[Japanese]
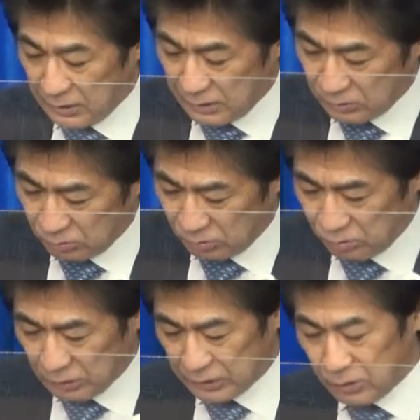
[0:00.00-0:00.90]
あそうい
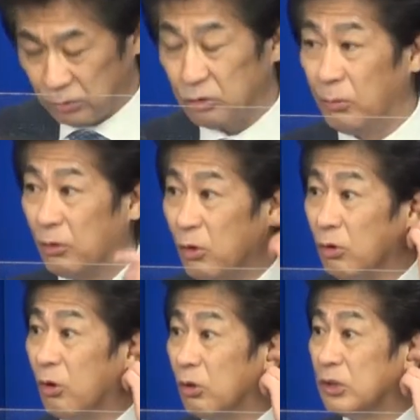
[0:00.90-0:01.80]
うような機能等も
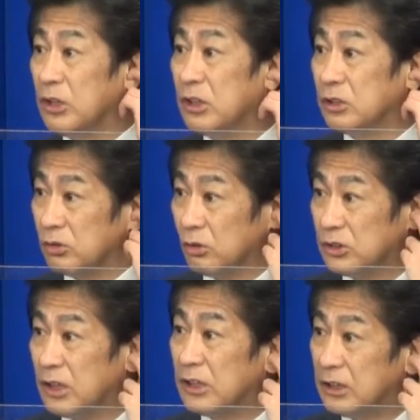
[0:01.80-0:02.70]
今後リリースを
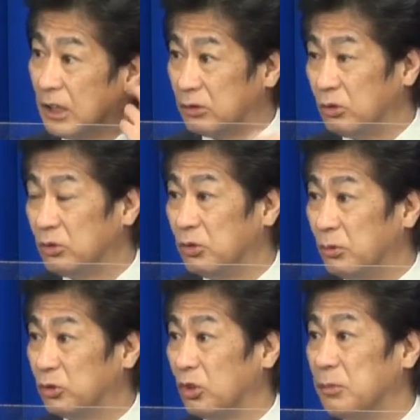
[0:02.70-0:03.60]
していきたいというふうに
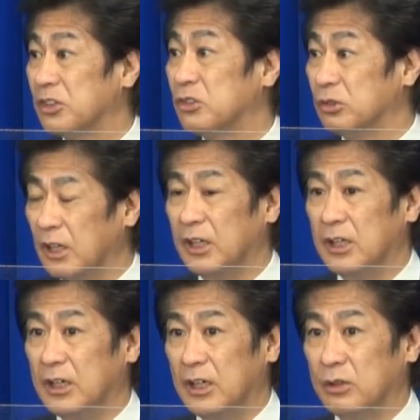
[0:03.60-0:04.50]
思っておりますので
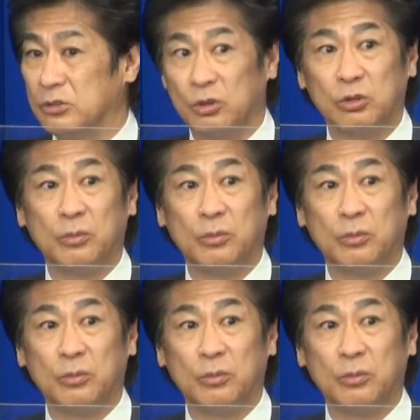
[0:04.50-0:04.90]
あのそういうこ